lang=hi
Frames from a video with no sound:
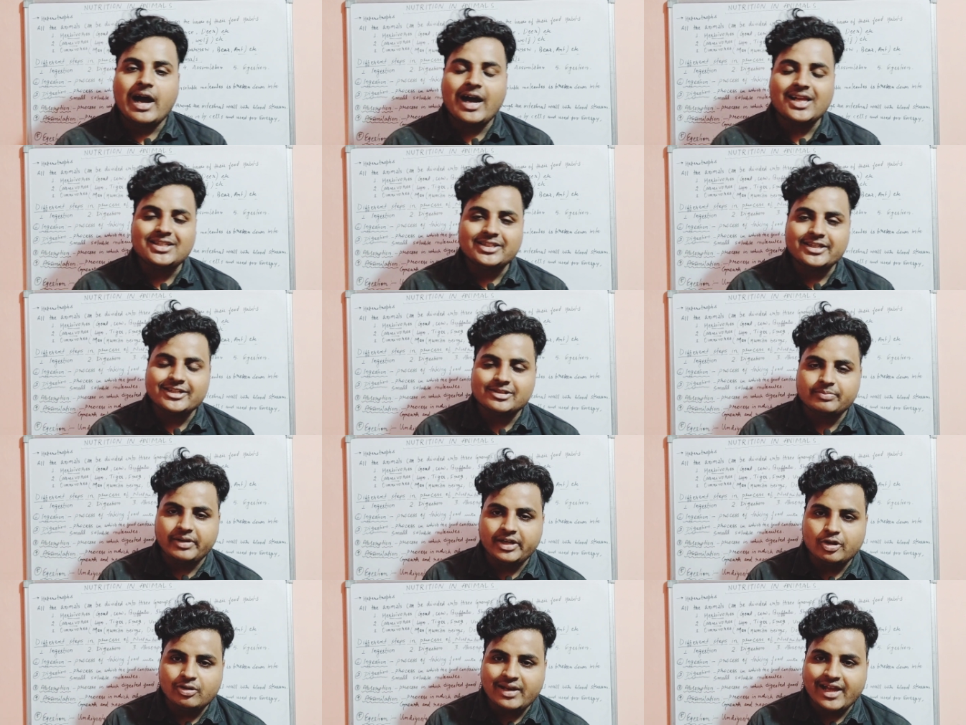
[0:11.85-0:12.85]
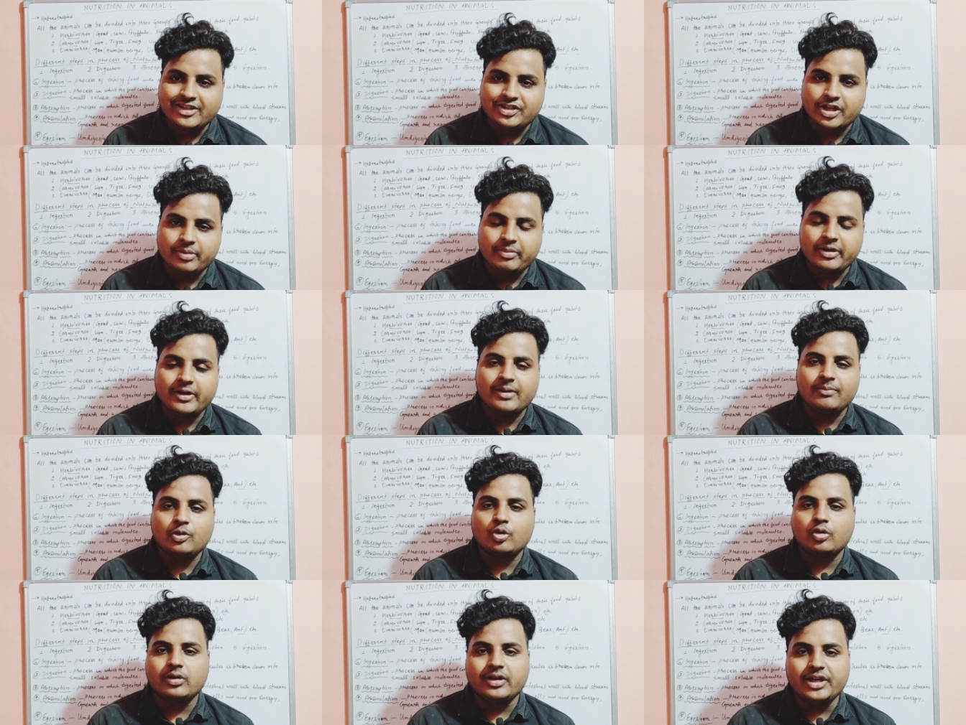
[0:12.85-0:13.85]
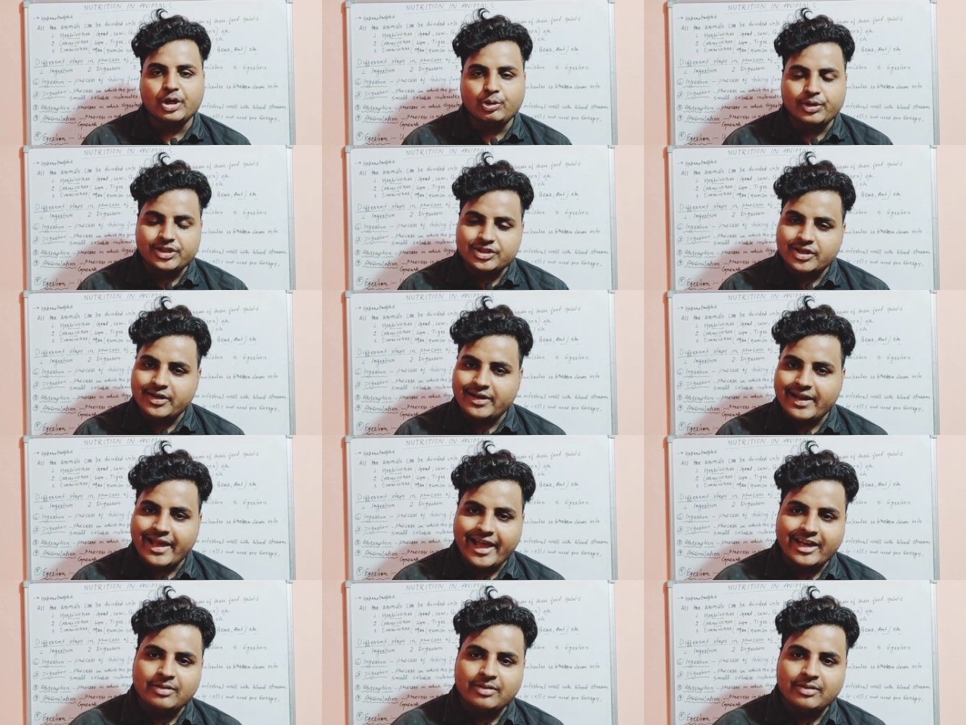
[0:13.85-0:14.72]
आज के इस वीडियो लेक्चर में हम लोग न्यूट्रिशन इन